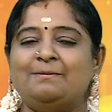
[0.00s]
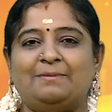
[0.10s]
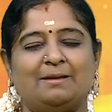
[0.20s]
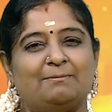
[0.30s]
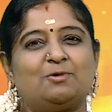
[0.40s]

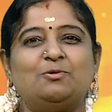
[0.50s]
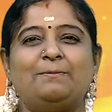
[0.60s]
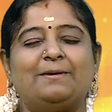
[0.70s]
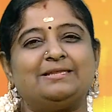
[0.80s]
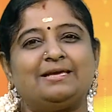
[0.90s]
இப்போ நம்ம
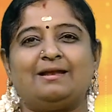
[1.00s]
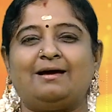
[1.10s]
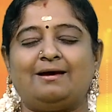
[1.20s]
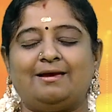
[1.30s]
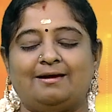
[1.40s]
கூட
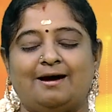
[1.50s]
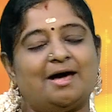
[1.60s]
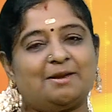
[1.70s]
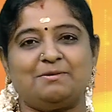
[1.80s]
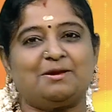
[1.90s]
பார்த்திங்கன்னா
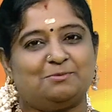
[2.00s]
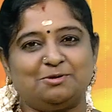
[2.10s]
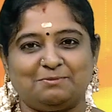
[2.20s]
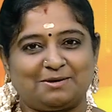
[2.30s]
ஆரம்பிக்கும் பொழுது